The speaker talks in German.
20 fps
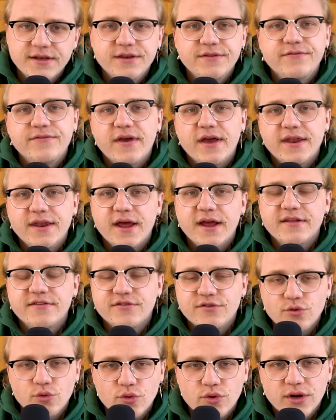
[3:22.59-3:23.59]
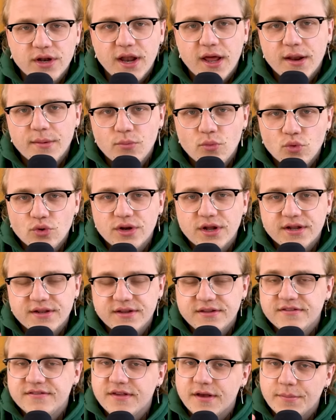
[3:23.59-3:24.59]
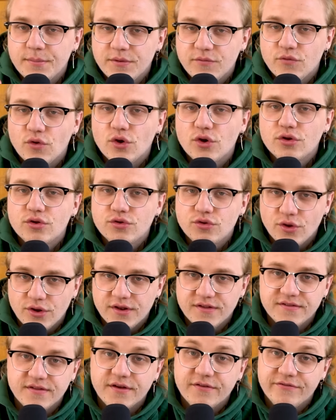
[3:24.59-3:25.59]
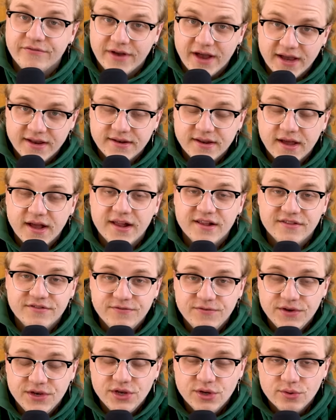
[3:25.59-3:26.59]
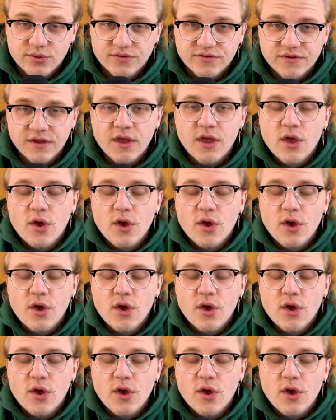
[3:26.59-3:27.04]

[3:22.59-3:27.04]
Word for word: Die werden einzeln hochgeladen, Montag, Dienstag, Mittwoch, Donnerstag, Freitag als Videos.